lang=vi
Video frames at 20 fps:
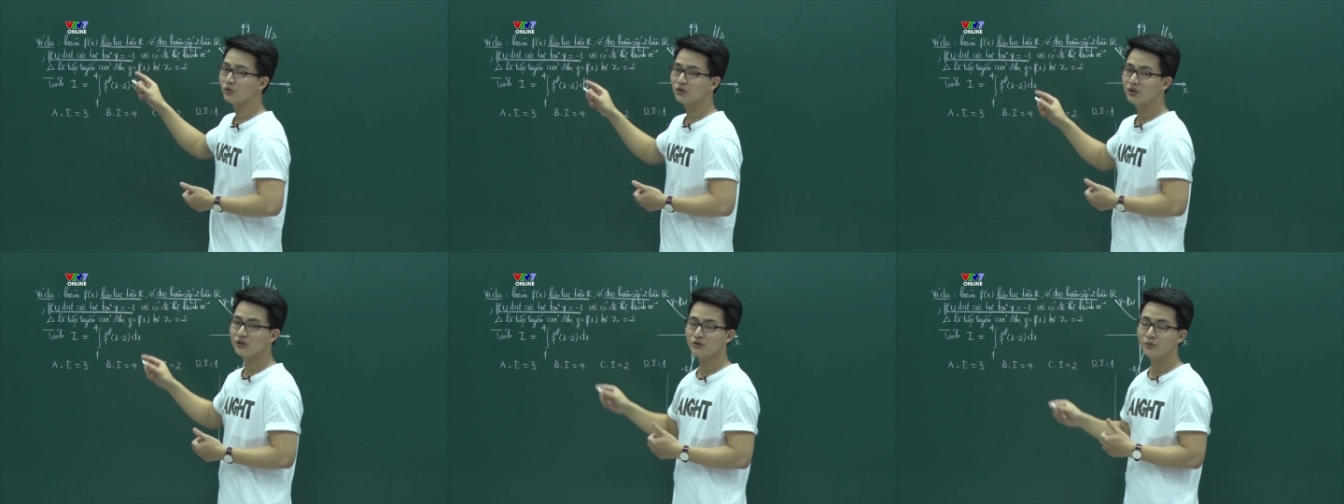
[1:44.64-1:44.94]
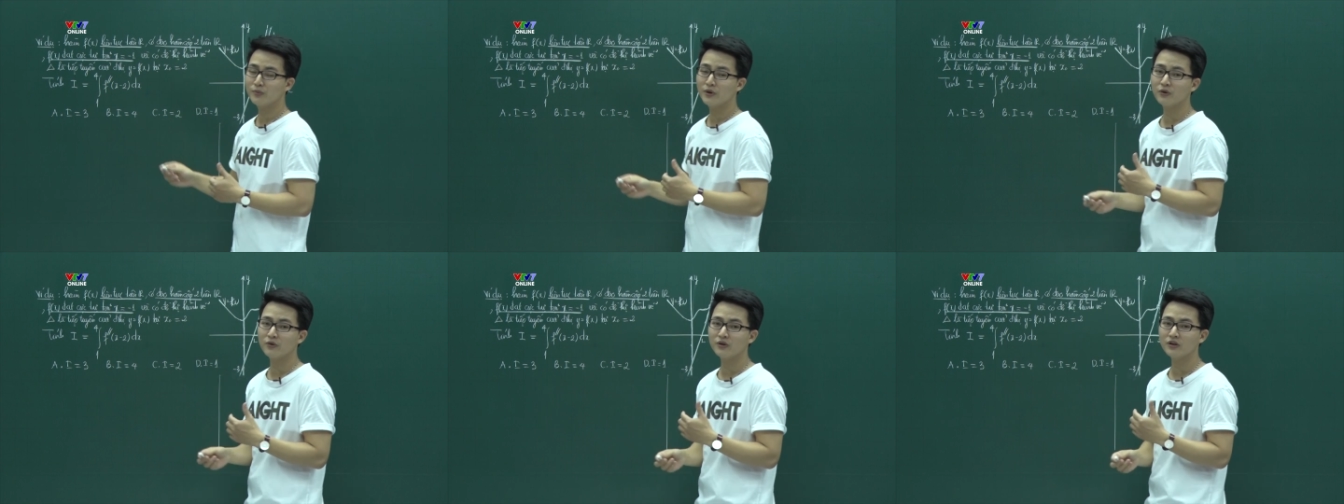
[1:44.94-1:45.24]
1 thì
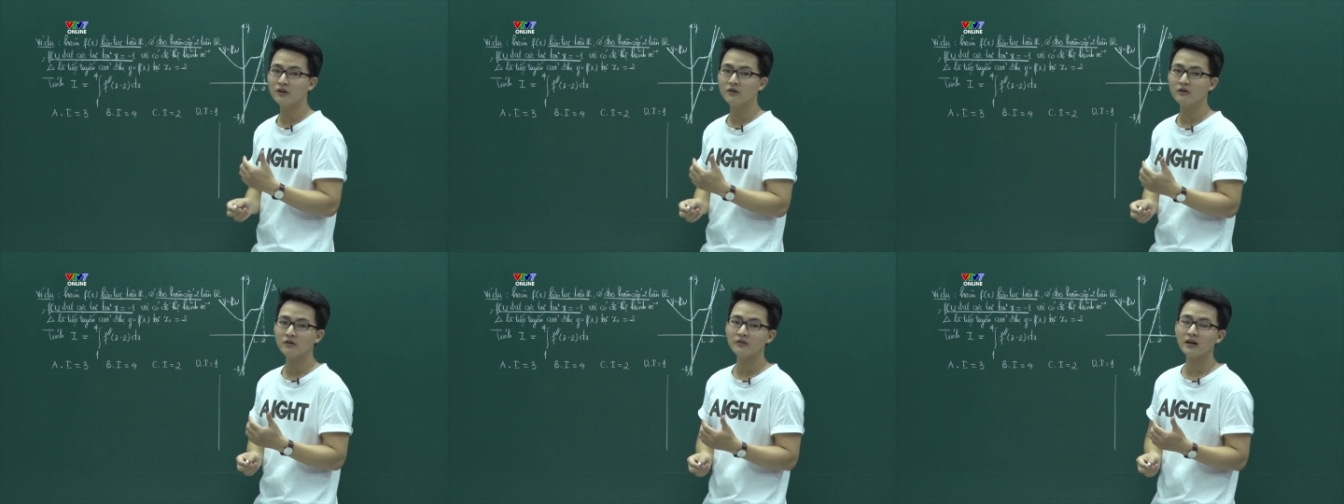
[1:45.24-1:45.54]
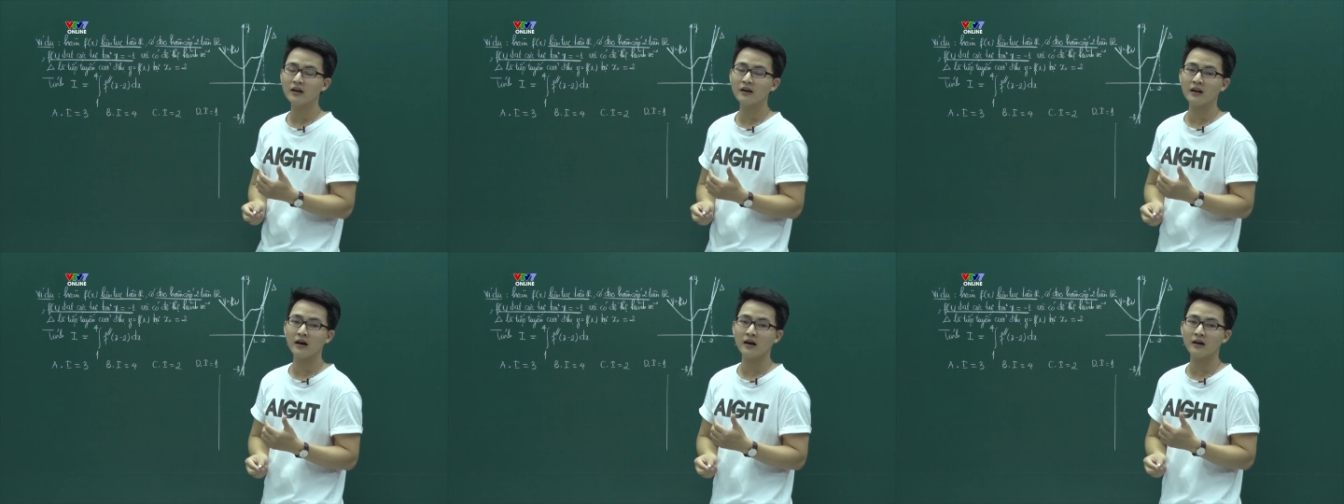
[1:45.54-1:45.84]
chúng mình có nhớ
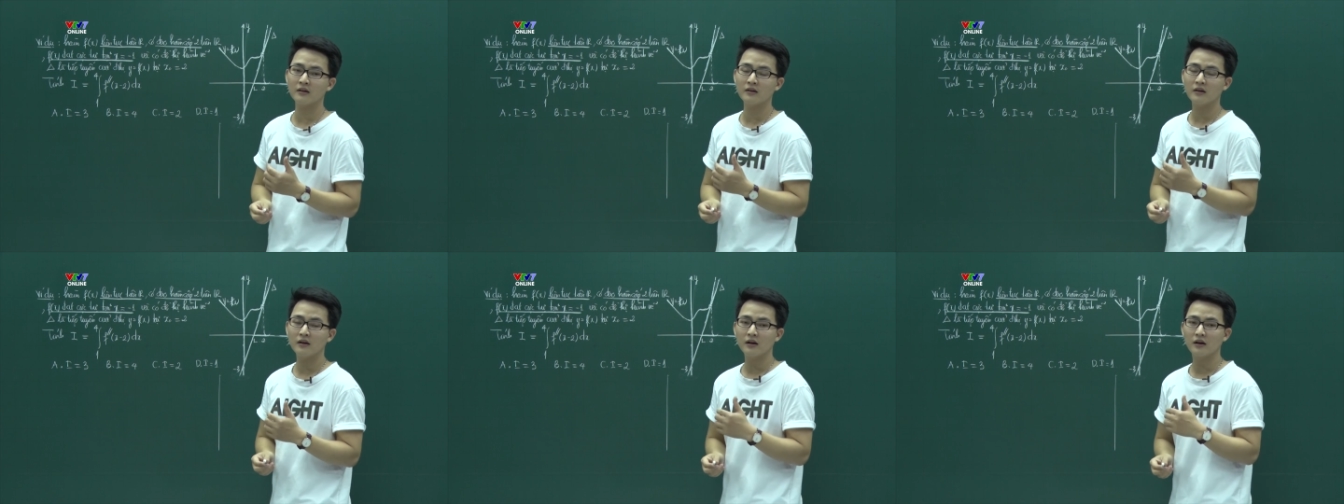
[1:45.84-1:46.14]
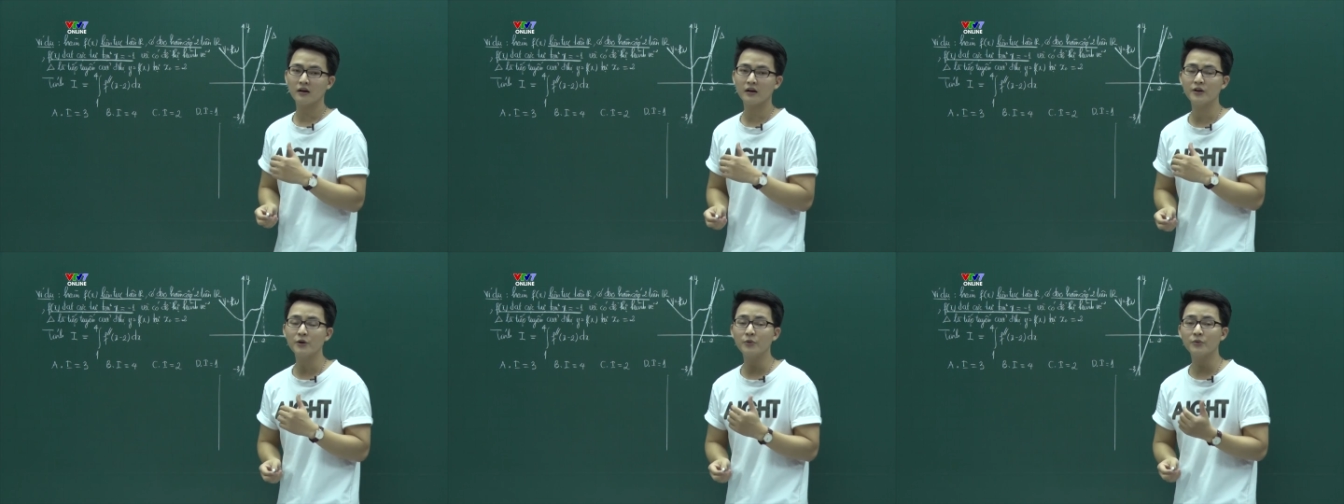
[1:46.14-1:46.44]
rằng là
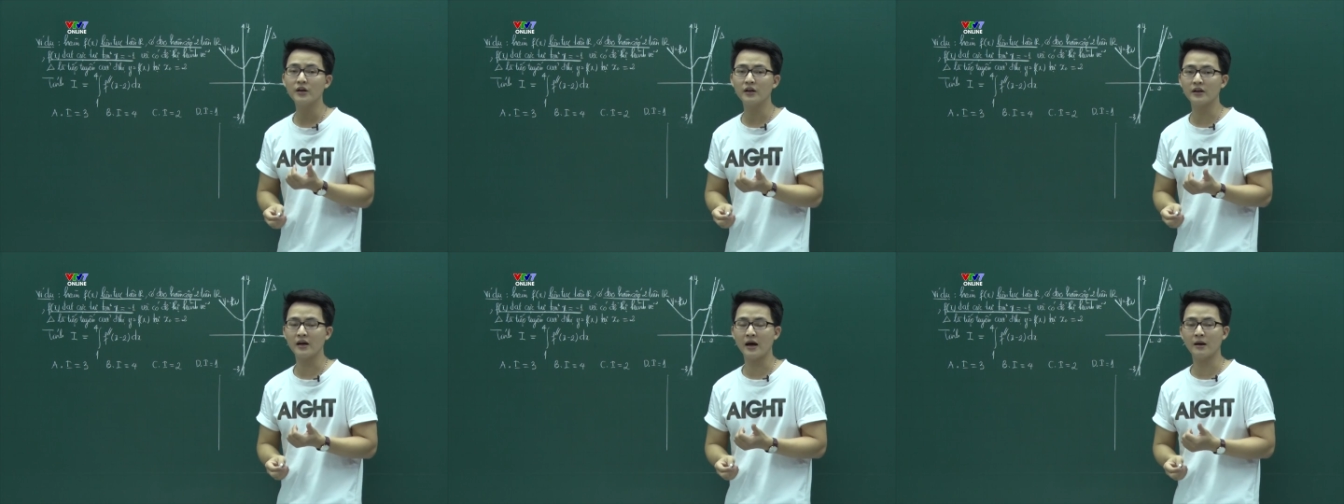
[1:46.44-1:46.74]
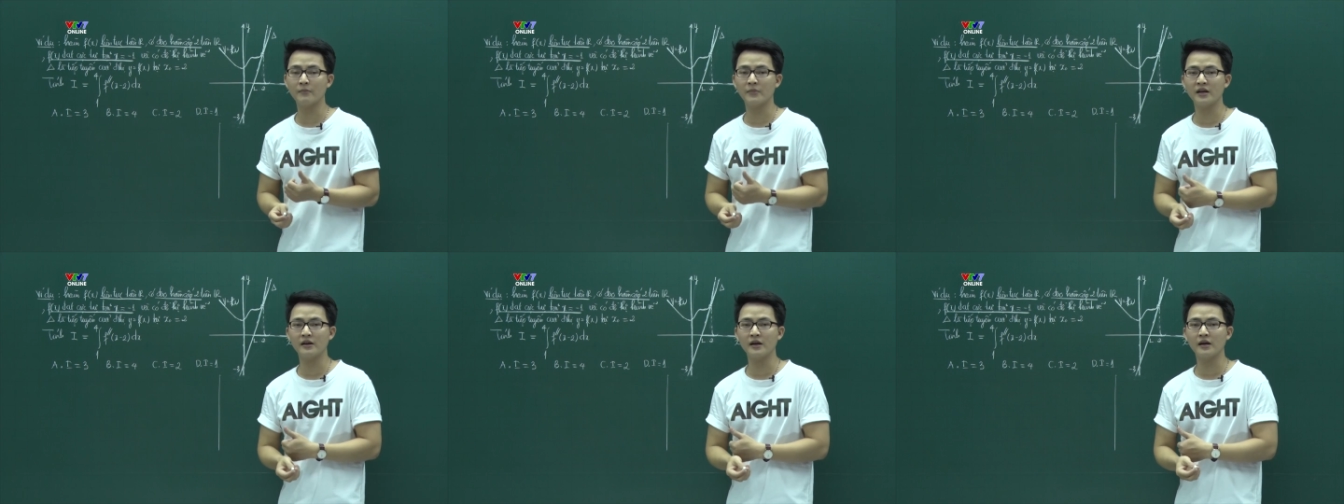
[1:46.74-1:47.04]
cái điều kiện để
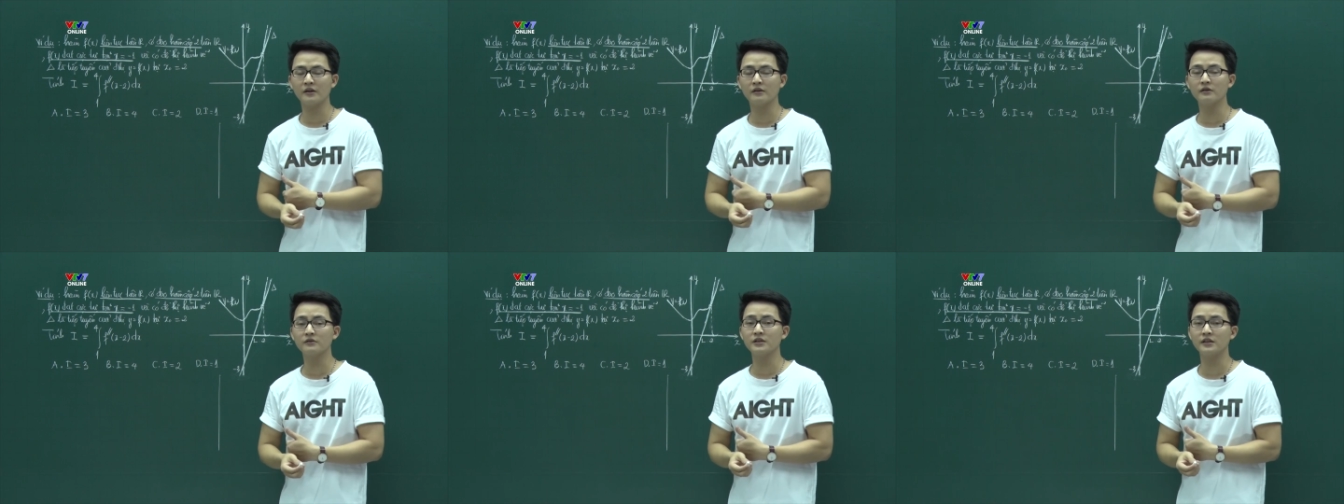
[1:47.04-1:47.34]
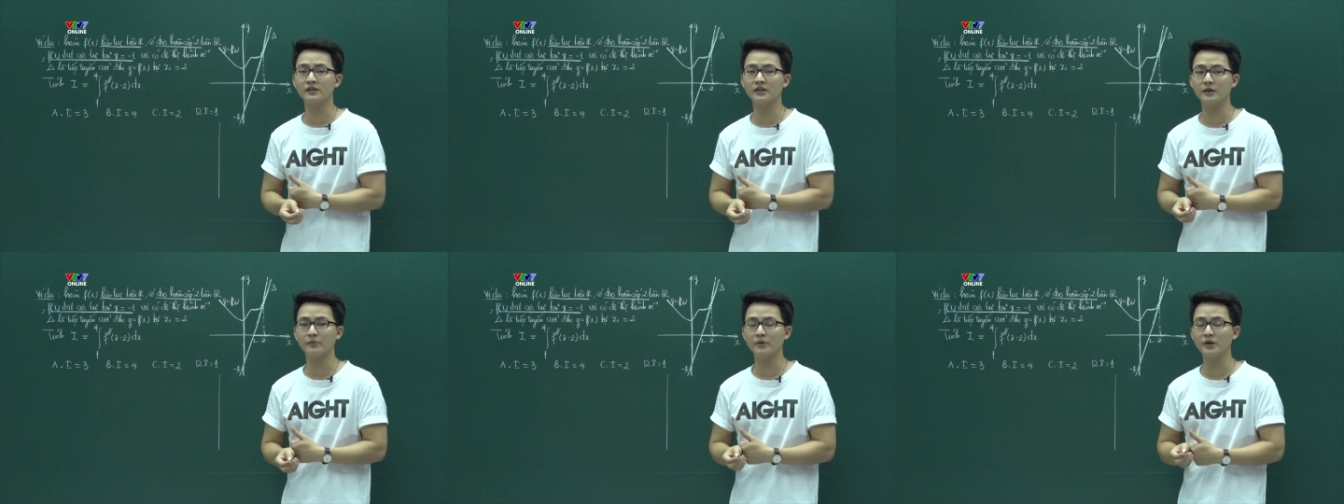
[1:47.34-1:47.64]
hàm này đạt cực
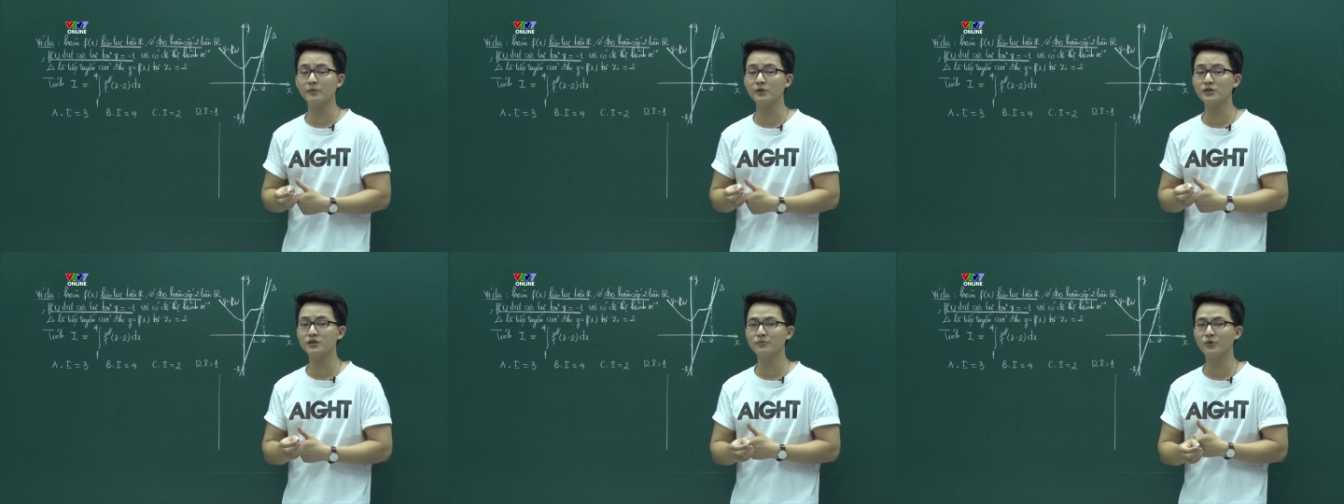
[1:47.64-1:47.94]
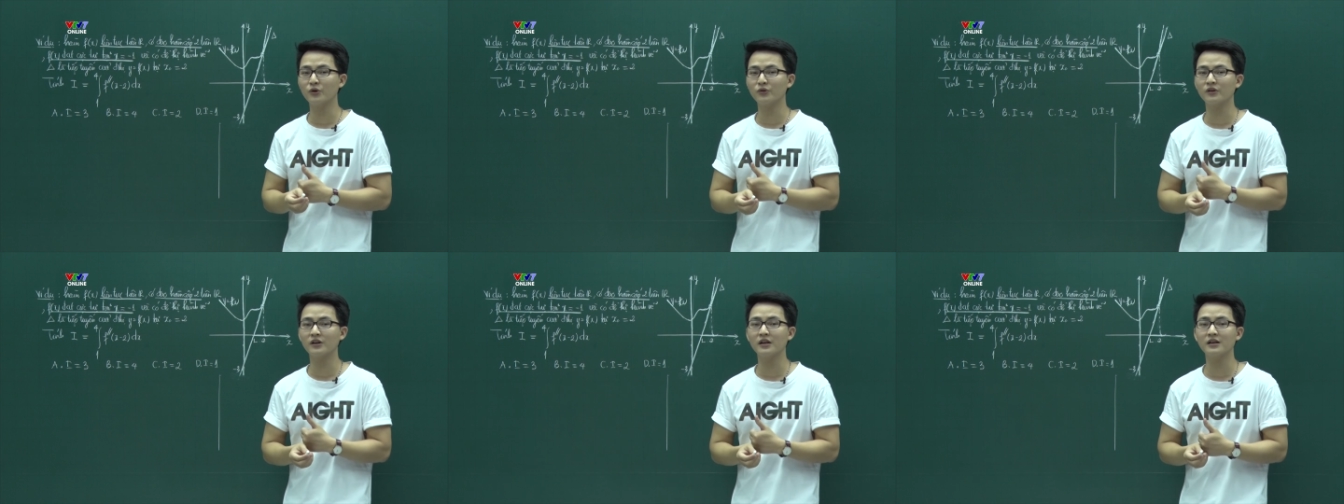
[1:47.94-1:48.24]
trị tại điểm x bằng trừ
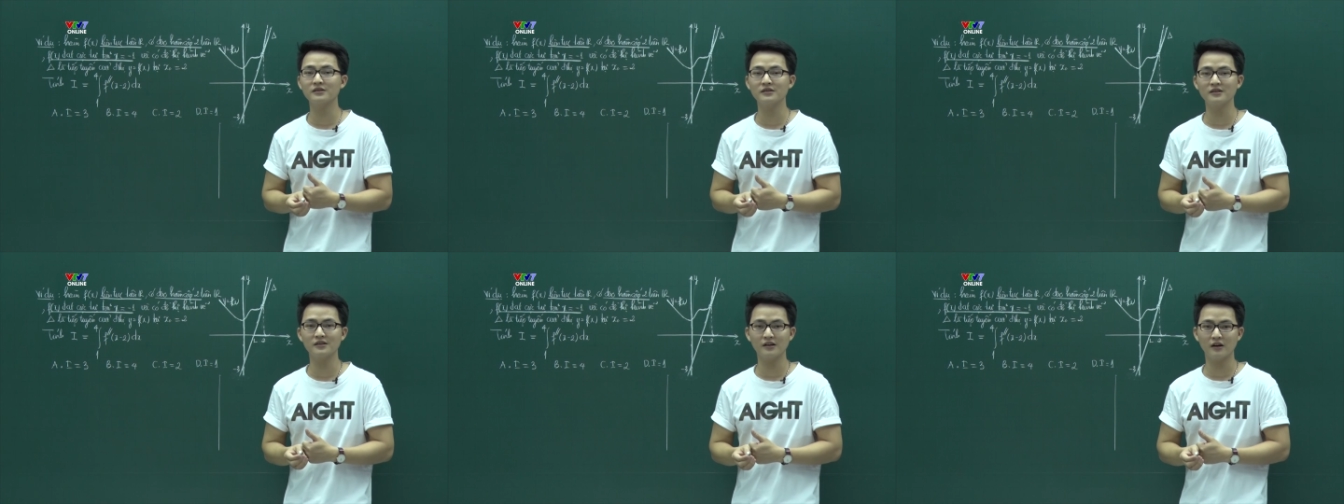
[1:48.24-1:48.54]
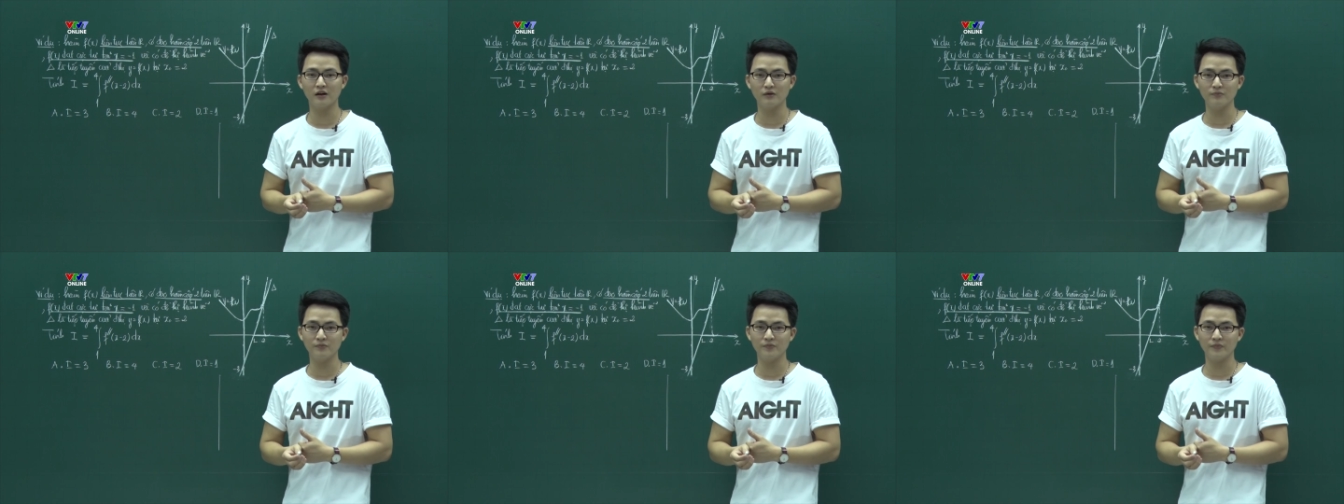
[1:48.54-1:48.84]
1 đó là gì
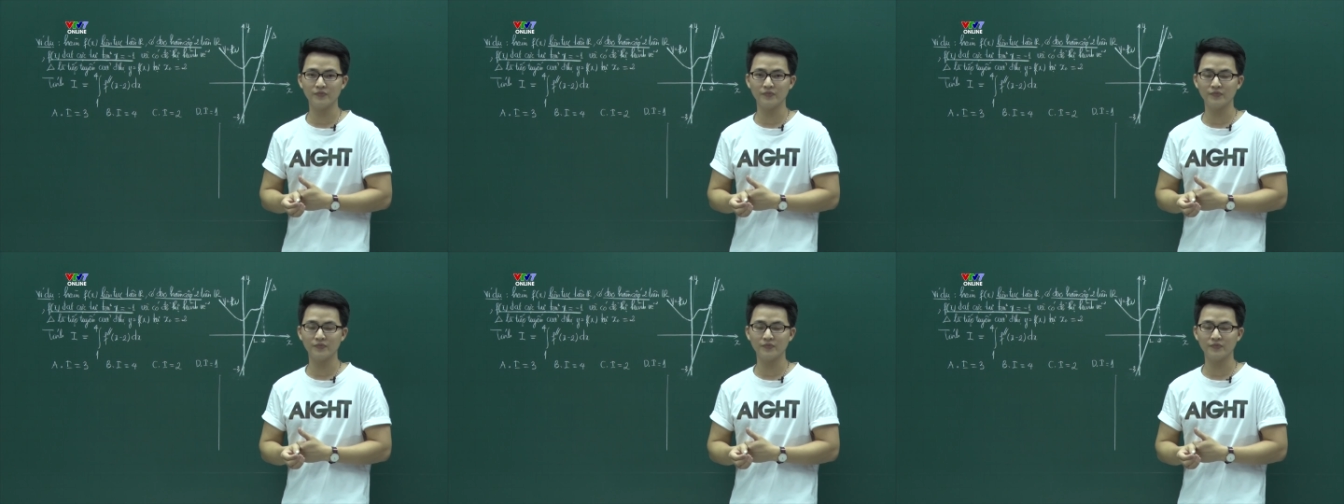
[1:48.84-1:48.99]
không?